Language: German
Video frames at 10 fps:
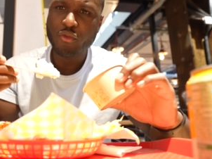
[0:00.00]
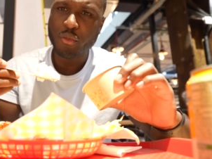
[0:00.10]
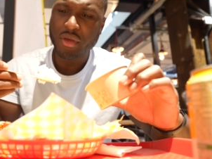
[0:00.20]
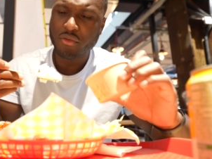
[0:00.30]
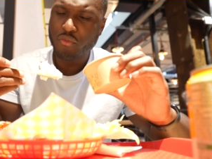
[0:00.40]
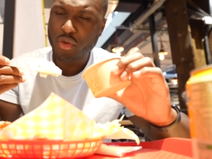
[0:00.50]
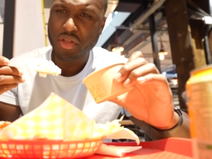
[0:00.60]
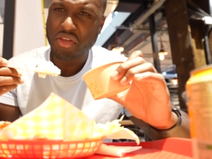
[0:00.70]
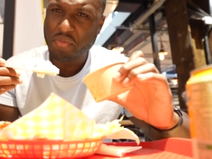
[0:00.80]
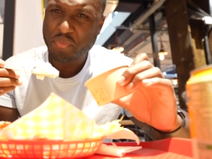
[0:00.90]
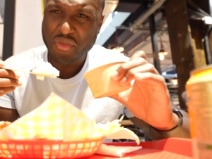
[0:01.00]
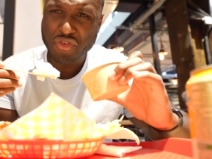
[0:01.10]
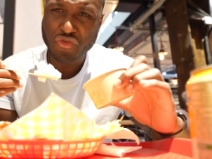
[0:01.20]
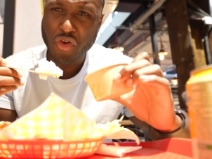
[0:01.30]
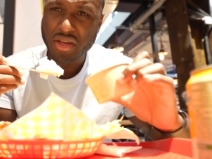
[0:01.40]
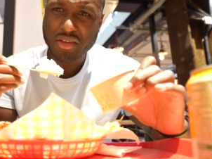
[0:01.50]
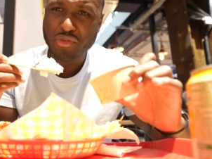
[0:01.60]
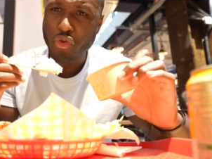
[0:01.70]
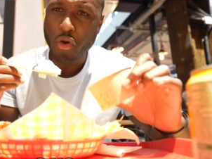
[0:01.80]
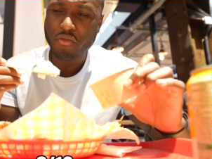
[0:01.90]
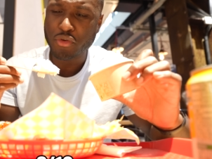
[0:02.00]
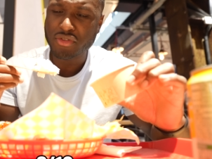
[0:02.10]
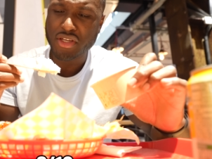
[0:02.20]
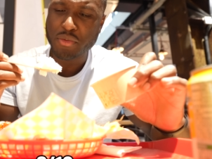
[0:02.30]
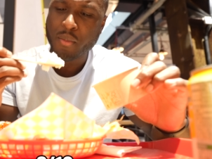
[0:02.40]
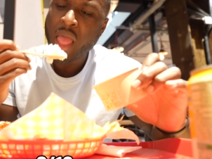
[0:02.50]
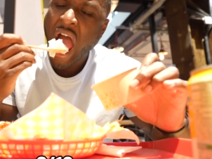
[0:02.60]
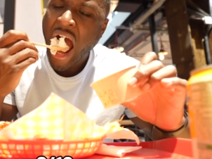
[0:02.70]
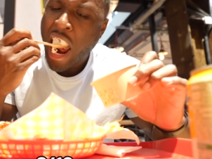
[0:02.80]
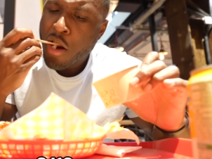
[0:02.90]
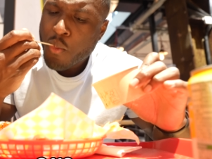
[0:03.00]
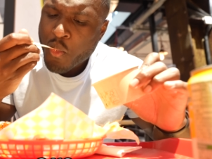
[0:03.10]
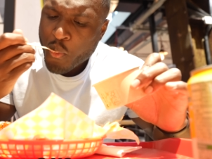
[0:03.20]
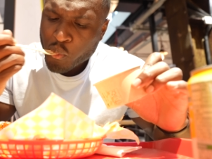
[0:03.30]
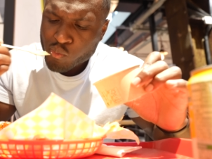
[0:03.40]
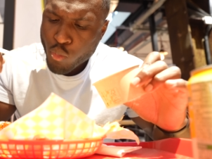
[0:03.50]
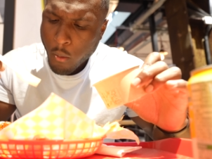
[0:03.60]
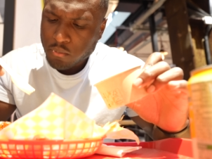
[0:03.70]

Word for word: Für mich wirklich straight eine 9 von 10. Und was ich auch geil finde, es gibt ja